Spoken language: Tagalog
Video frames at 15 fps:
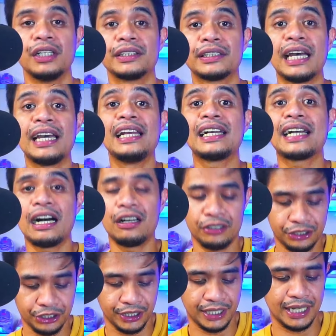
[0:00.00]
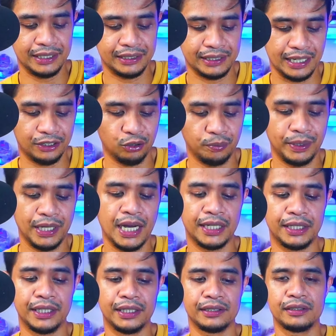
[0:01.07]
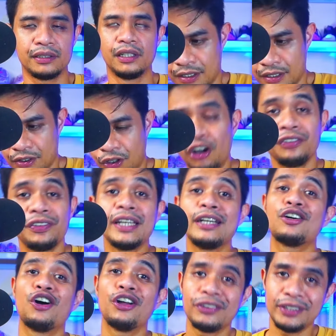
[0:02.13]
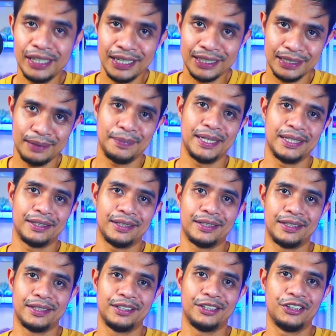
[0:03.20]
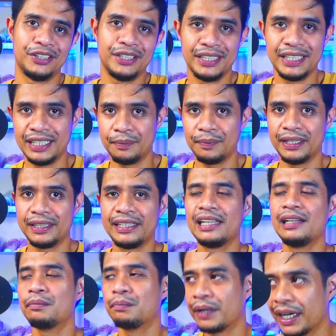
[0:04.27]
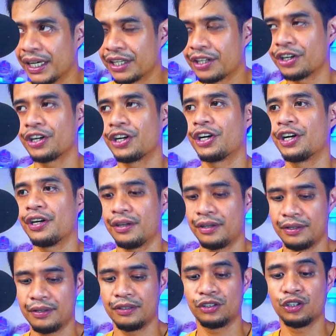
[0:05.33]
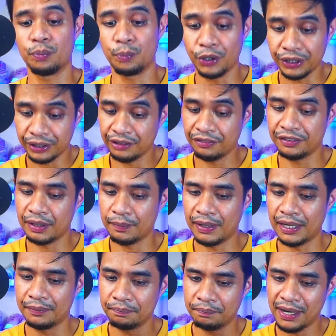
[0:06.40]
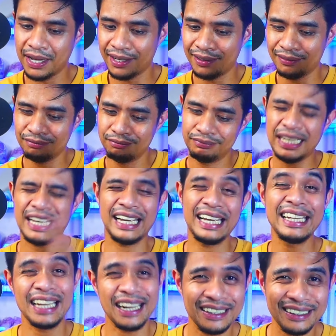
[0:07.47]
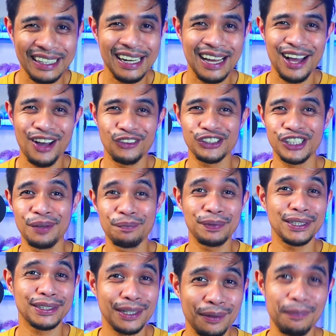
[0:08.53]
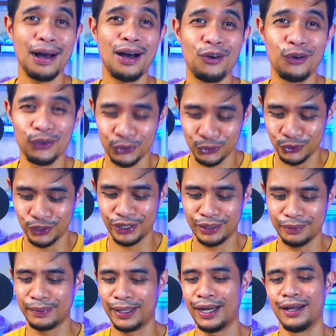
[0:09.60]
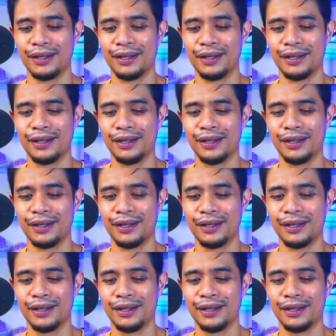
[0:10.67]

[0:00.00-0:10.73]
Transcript: Sa heel counter, guys, ha, to be honest. Konting-konti lang naman. No, hindi naman deal breaker, supportive naman. Parang nag-inarte lang ako. Siyempre, trabaho ko to eh, di ba?